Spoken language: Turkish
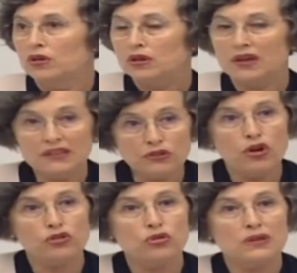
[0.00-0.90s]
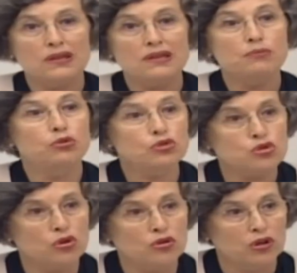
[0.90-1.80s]
Kadın örgütleri bunu
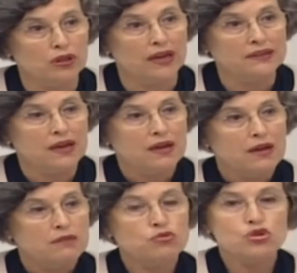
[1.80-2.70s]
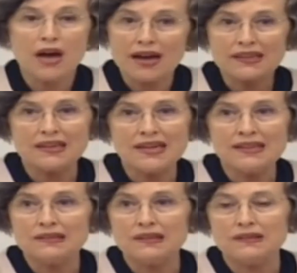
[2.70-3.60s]
soruyorlar. Müzakere
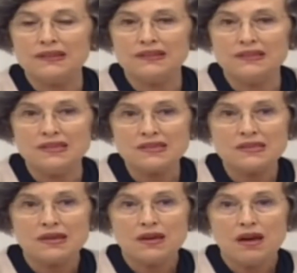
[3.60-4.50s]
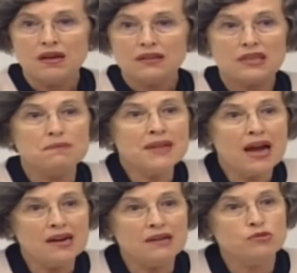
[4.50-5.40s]
ettik dediniz.
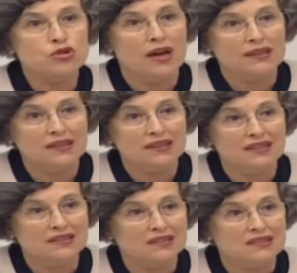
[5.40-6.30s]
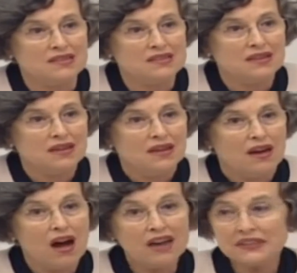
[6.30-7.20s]
Kimlerle müzakere ettiniz?
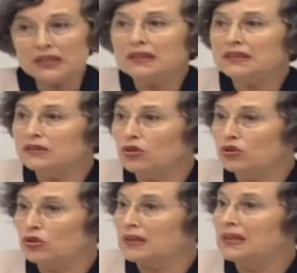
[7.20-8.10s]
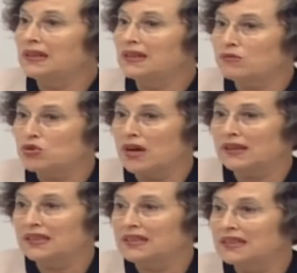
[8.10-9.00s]
Hangi kadın örgütleriyle
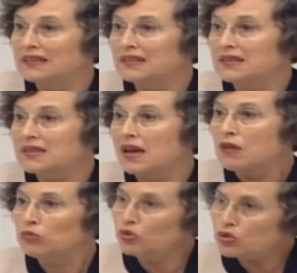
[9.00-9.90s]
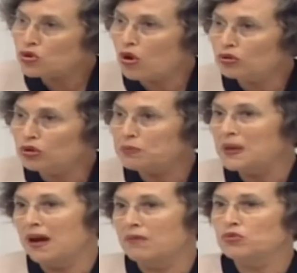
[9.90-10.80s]
müzakere ettiniz? Bunu sorduk
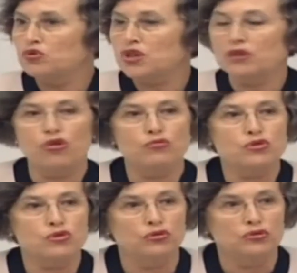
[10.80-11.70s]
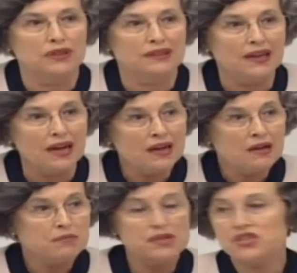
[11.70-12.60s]
Plan Bütçe Komisyonu'nda da
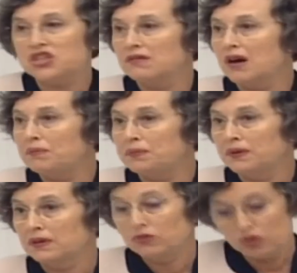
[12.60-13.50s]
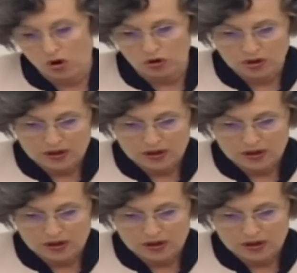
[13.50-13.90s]
bir cevap yok.